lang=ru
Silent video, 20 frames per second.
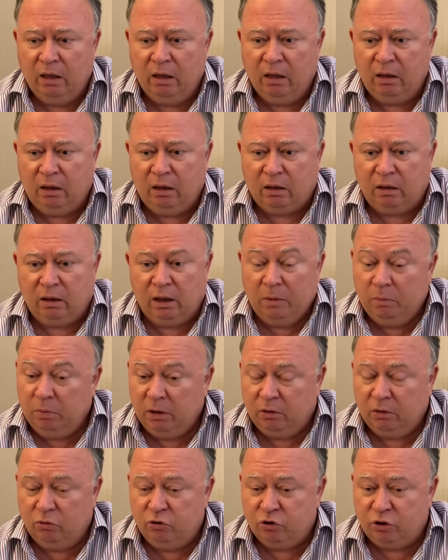Николай
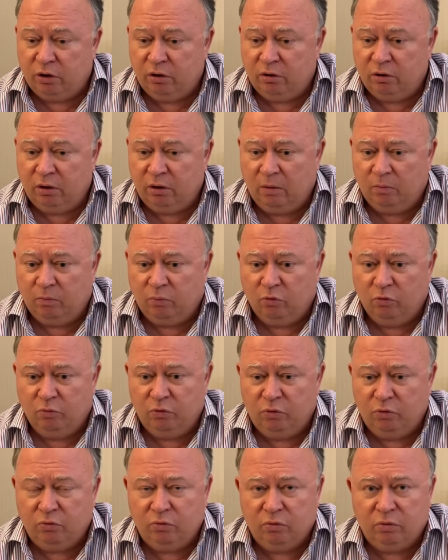Платошкин,
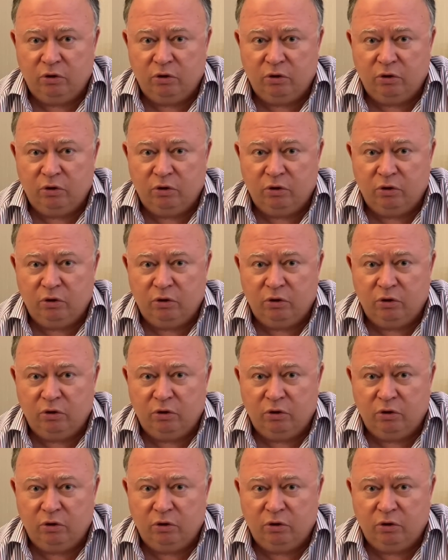напомню,